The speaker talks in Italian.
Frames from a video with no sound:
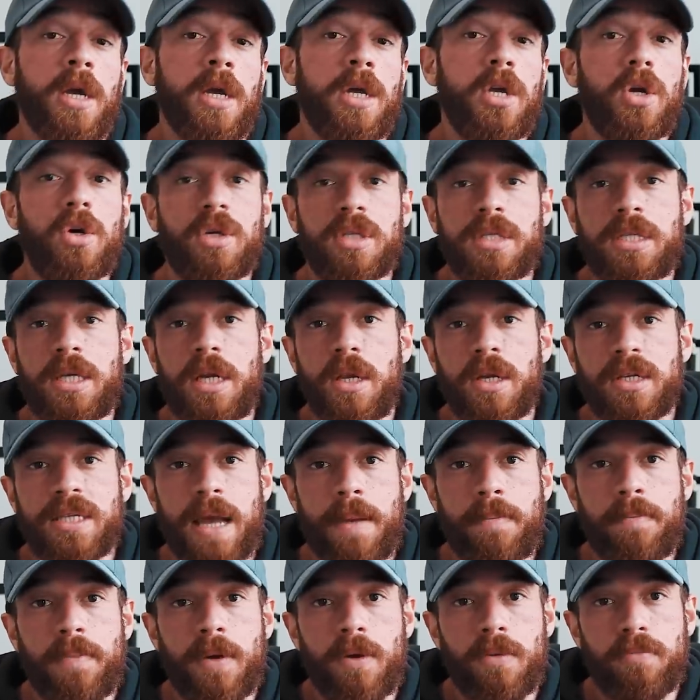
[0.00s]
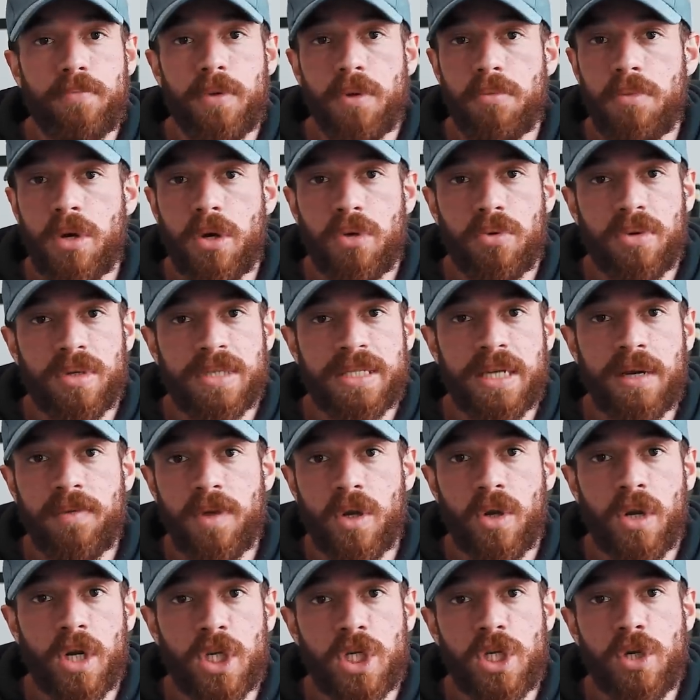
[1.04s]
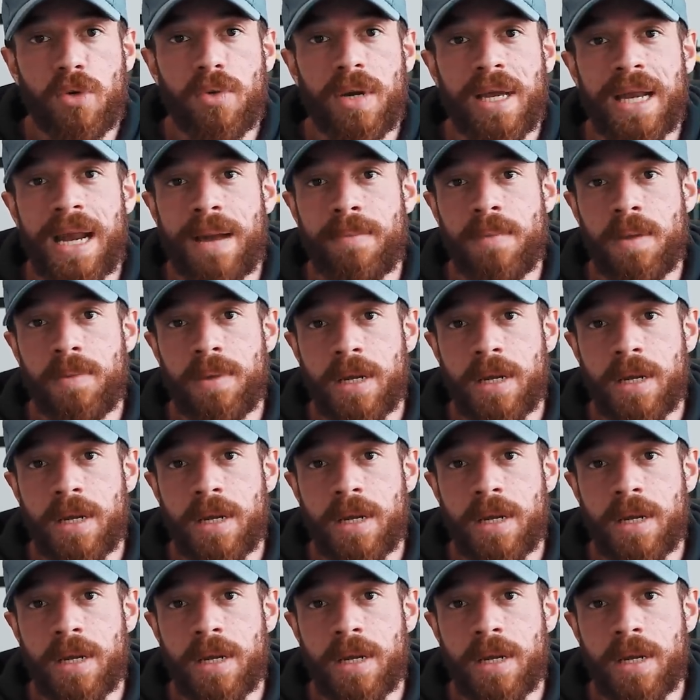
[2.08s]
io consiglio sempre più o meno uno 0,5 grammi